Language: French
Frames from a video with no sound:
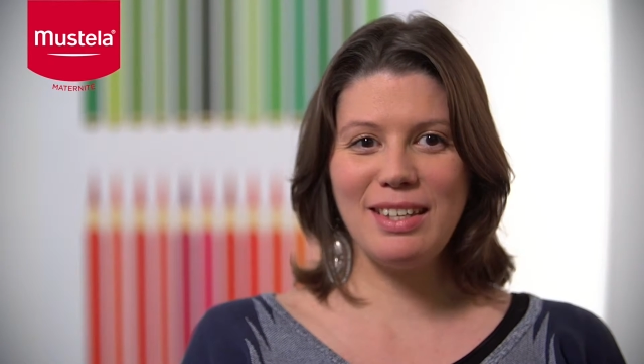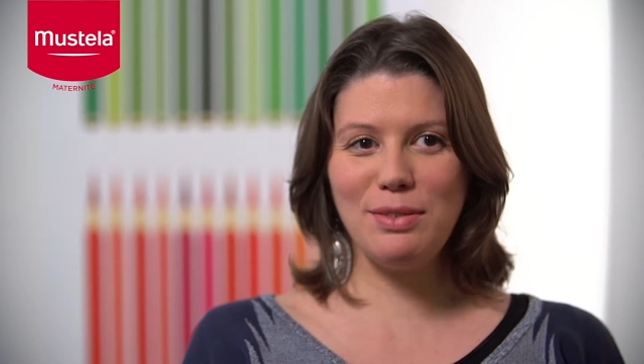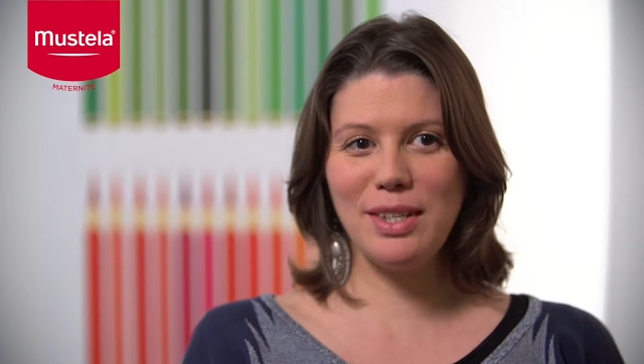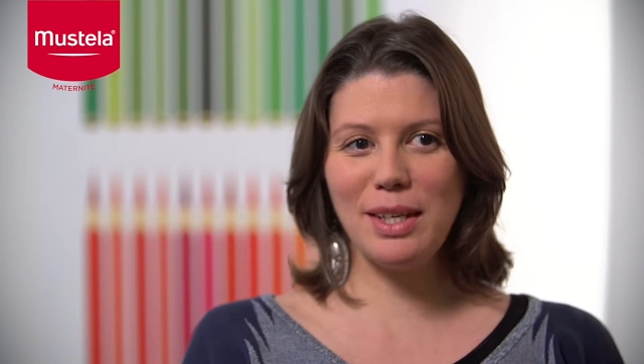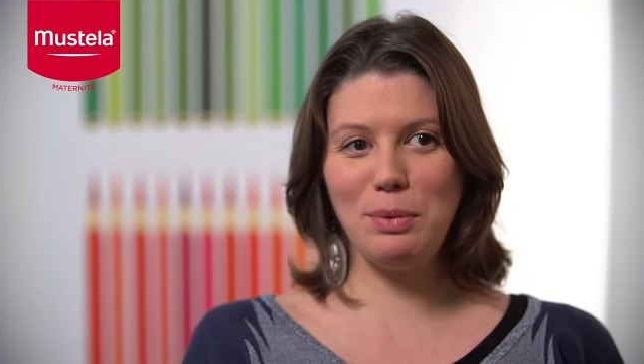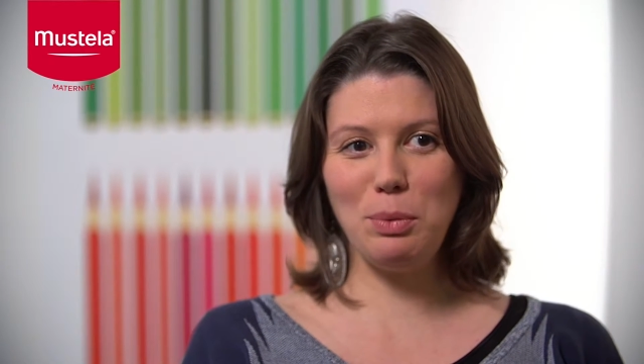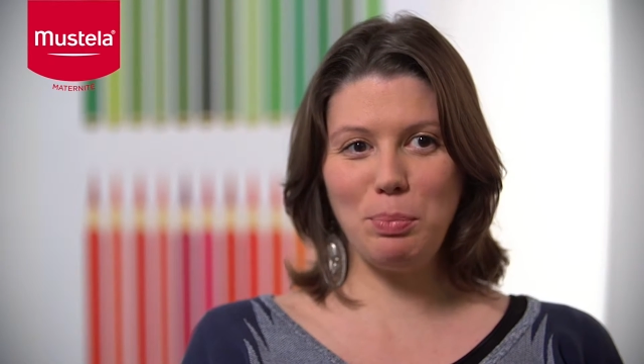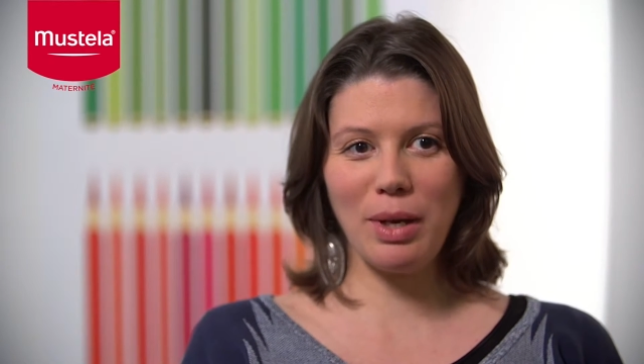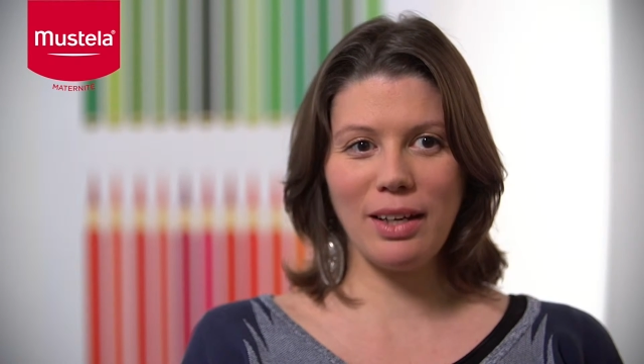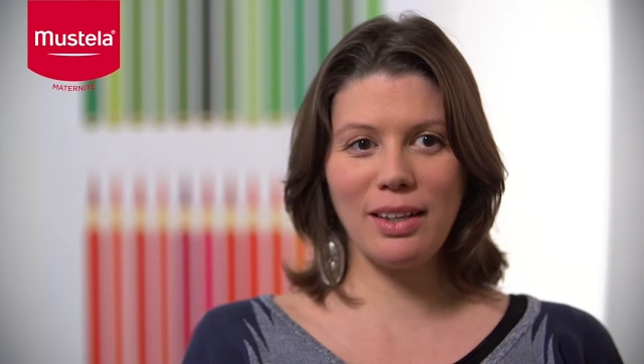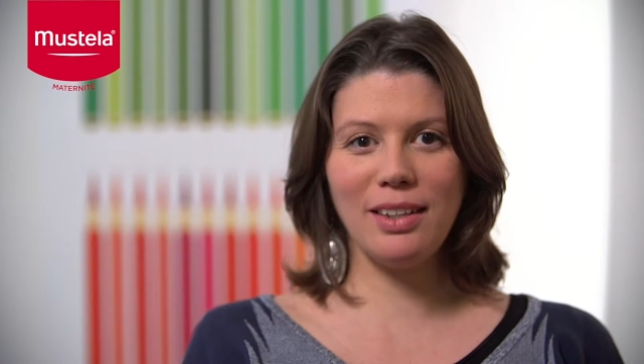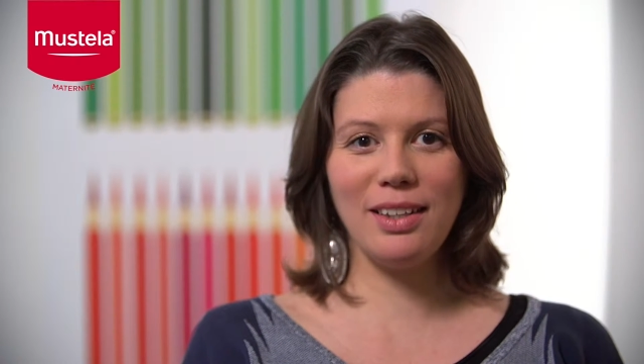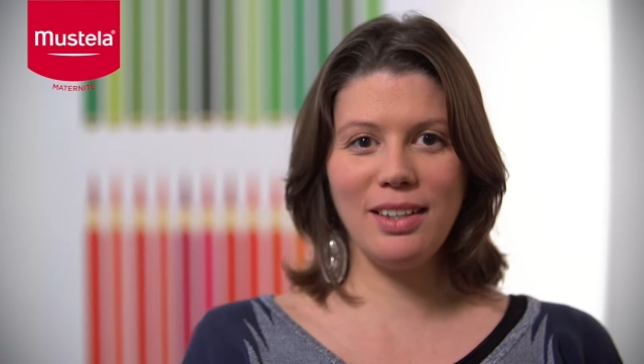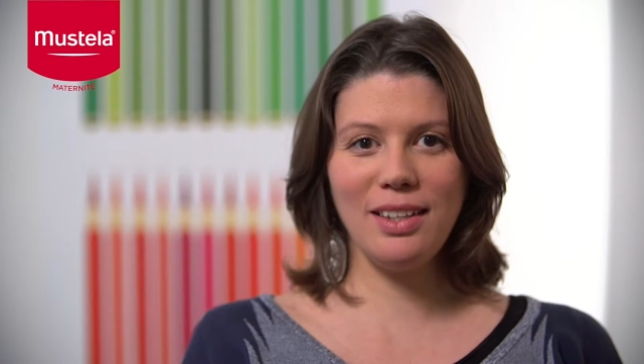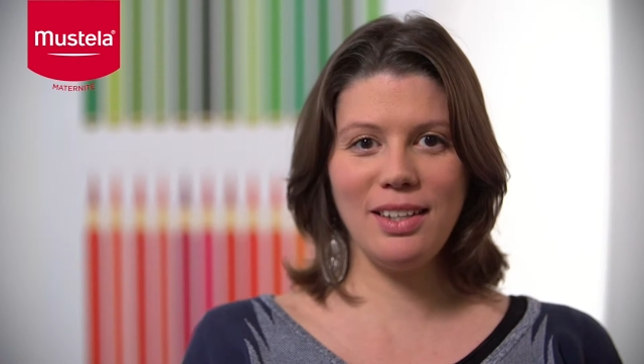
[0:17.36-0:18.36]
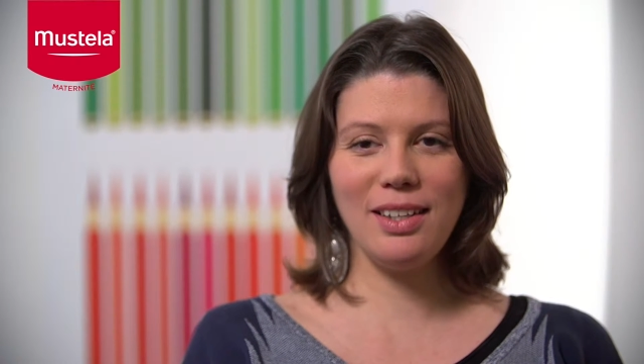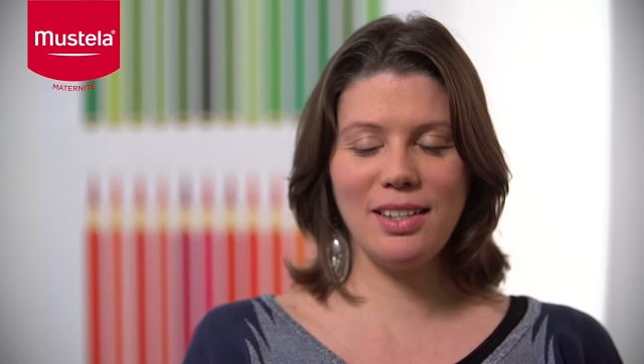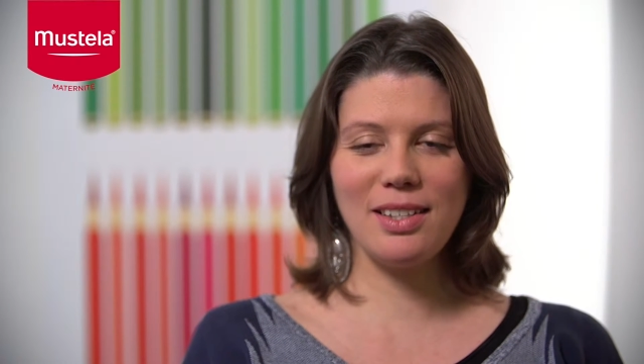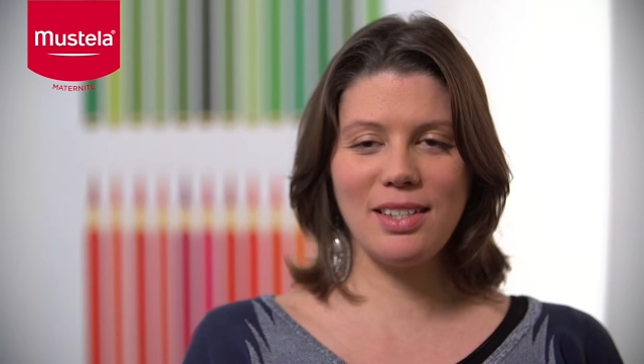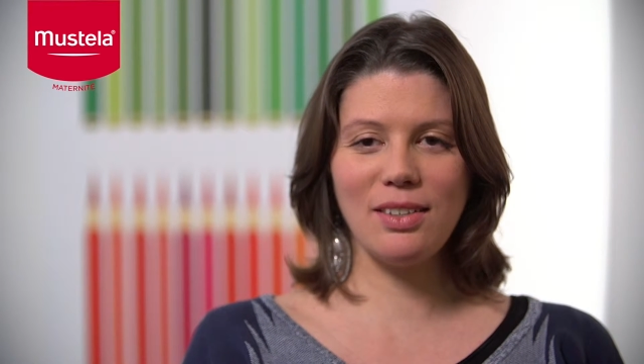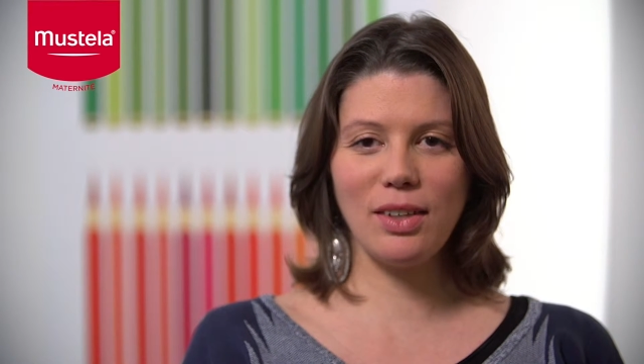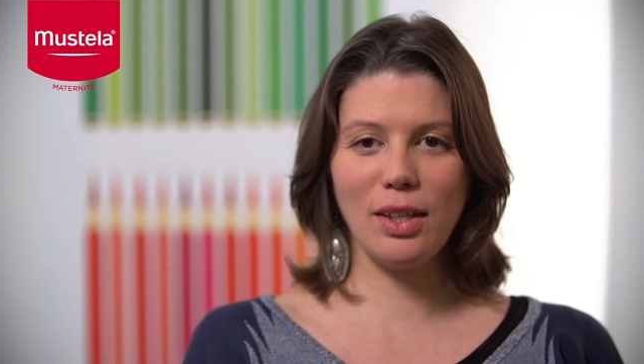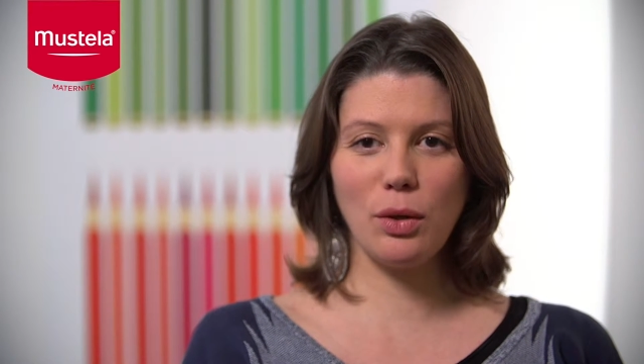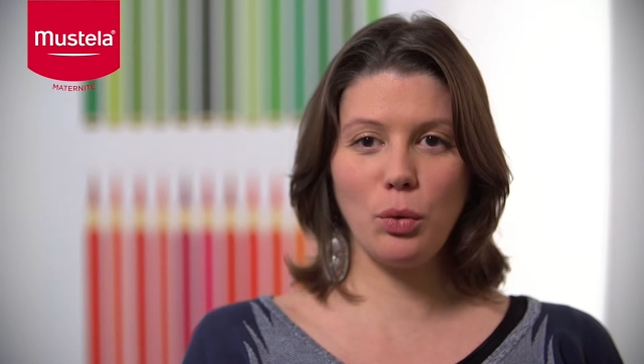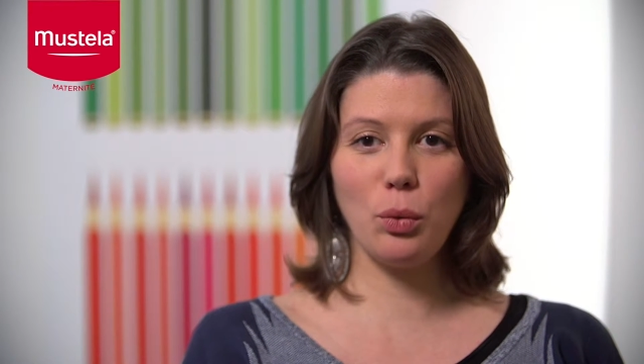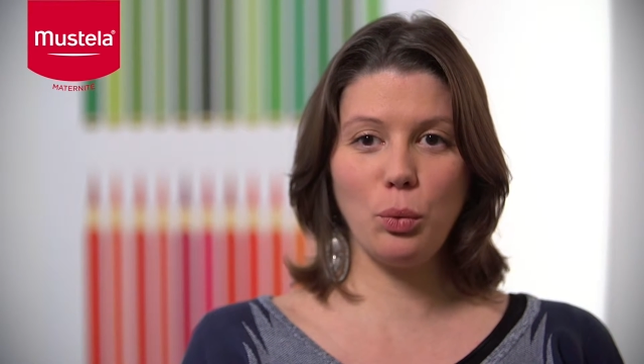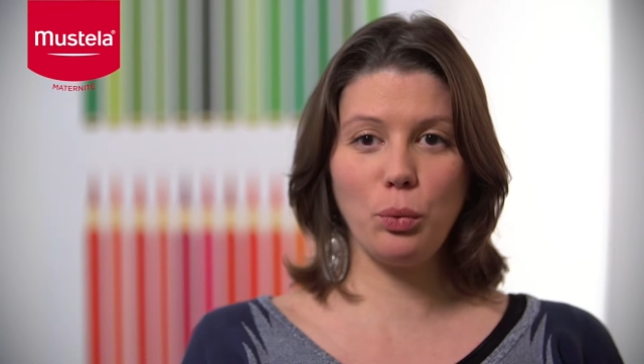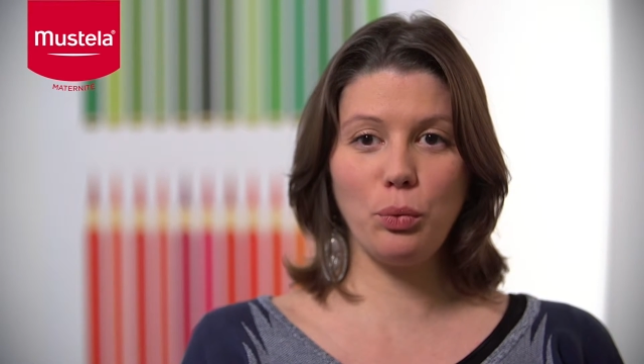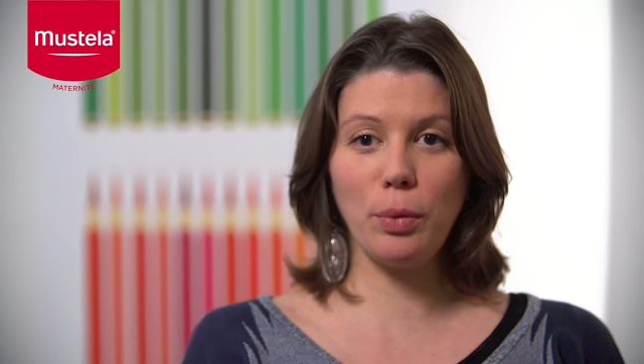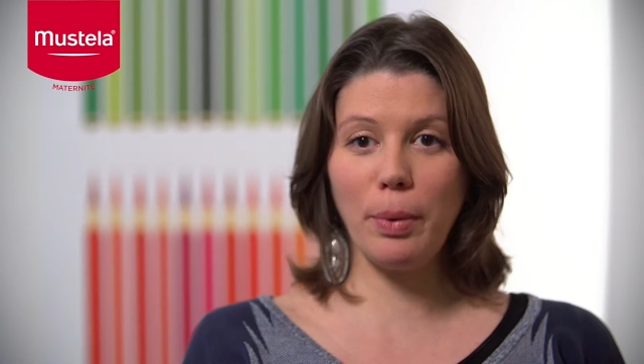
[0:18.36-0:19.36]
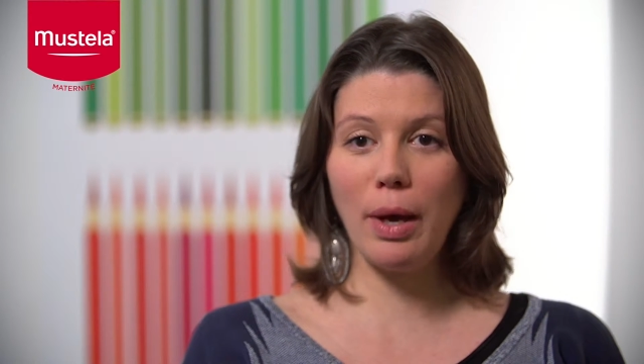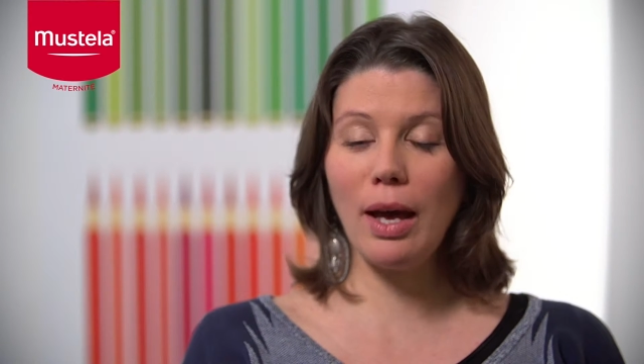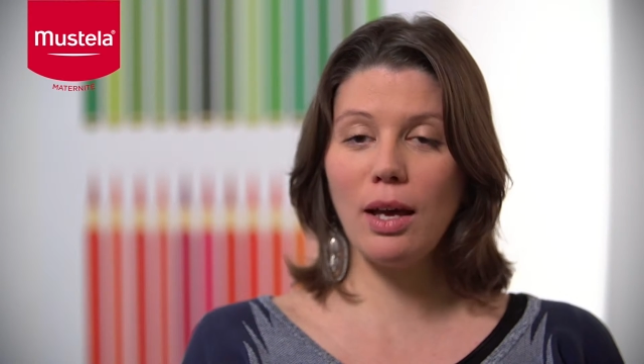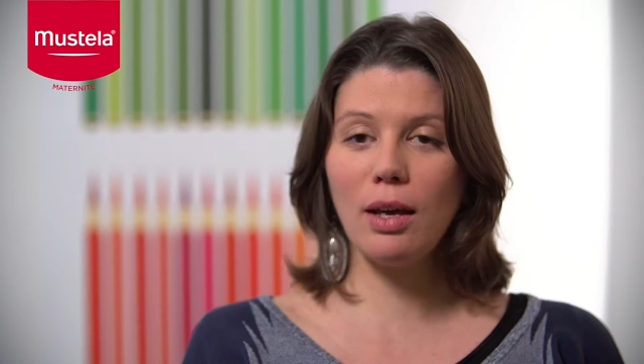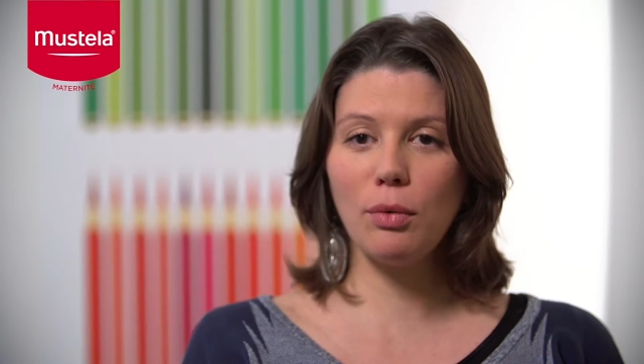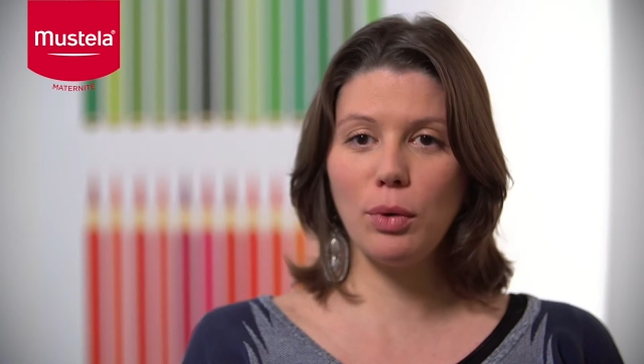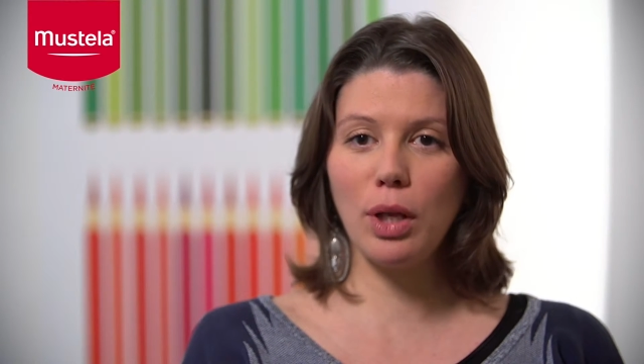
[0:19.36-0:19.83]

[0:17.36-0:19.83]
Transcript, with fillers: il vient lui parler. Et c'est vrai qu'on fait pas,